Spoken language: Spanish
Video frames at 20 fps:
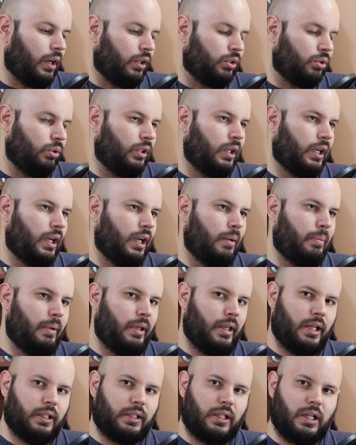Resulta que la
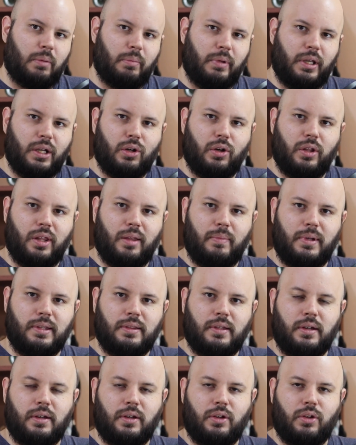pediatra de mi hijo
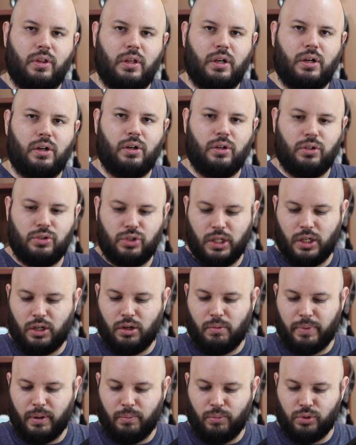Dimitri nos dijo, che,
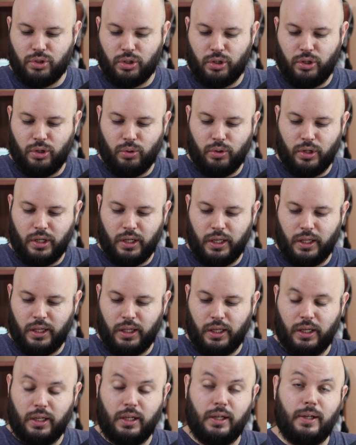compré muchos yogures
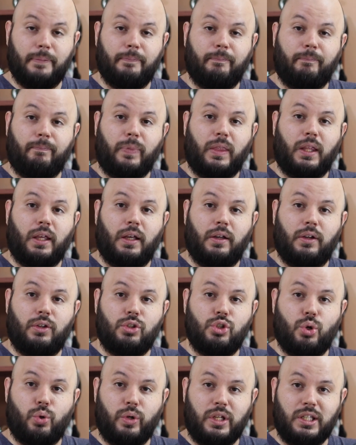de
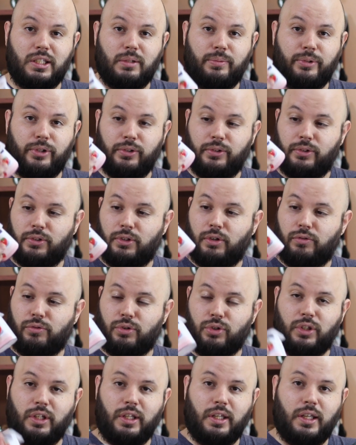yogurísimo, de
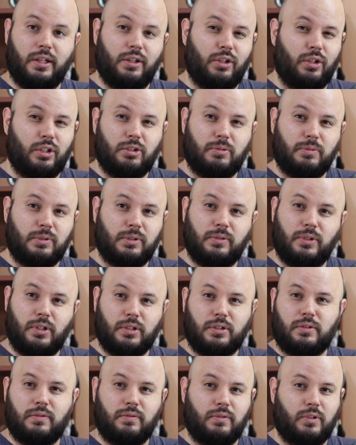frutillas, no,
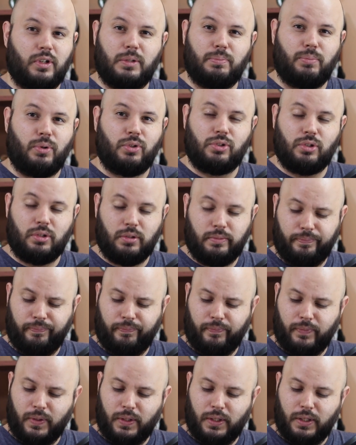no, es sponsor,
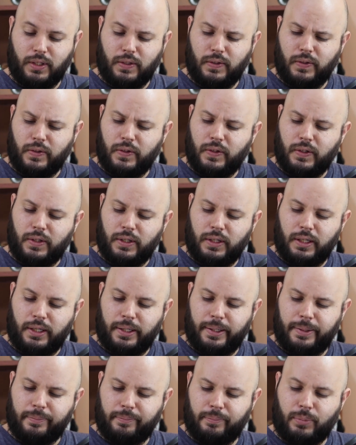
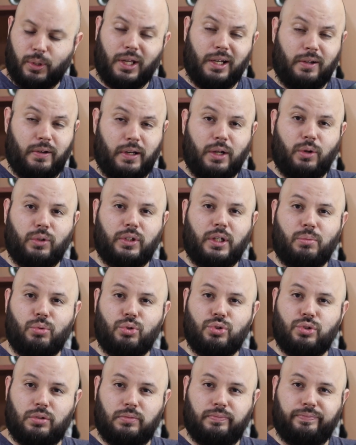em, porque le van a gustar
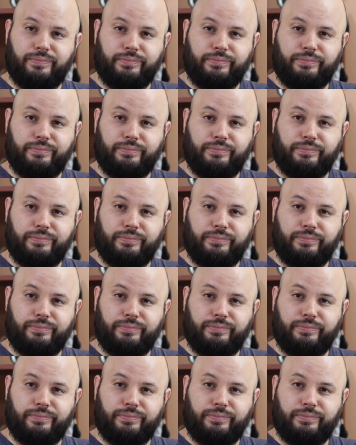mucho.